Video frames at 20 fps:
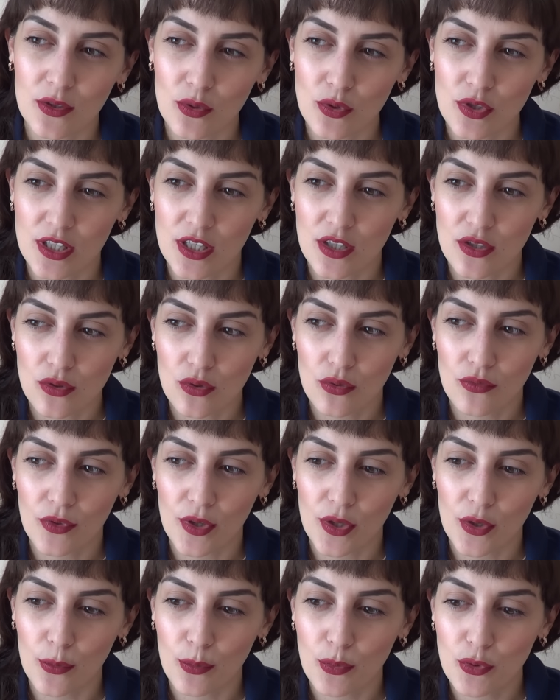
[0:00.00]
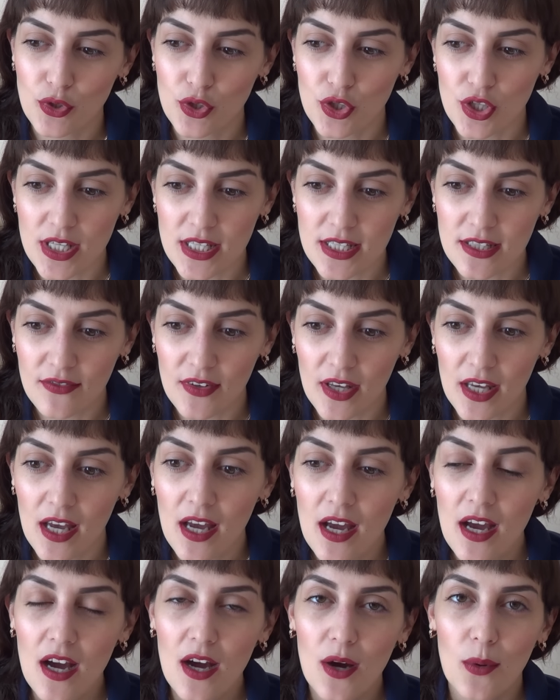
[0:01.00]
То есть концовка ее путешествия
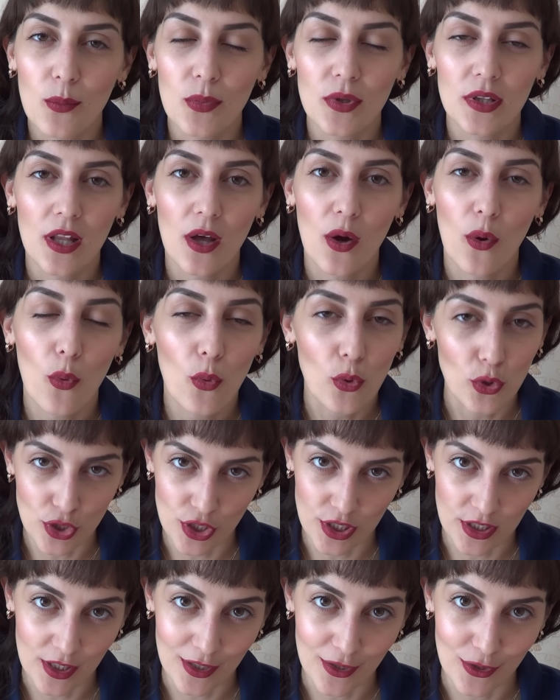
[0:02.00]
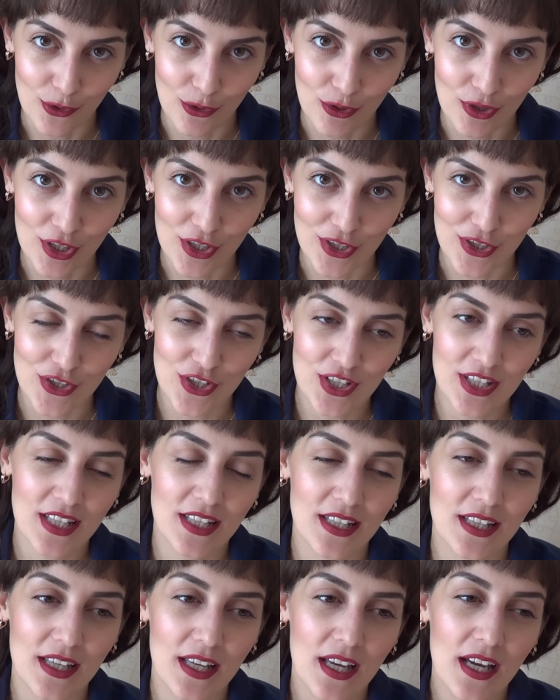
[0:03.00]
была очень для нее
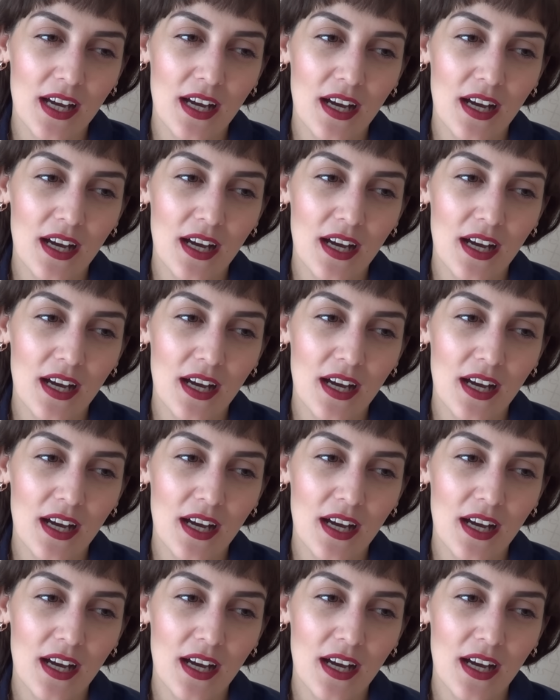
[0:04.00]
неожиданной.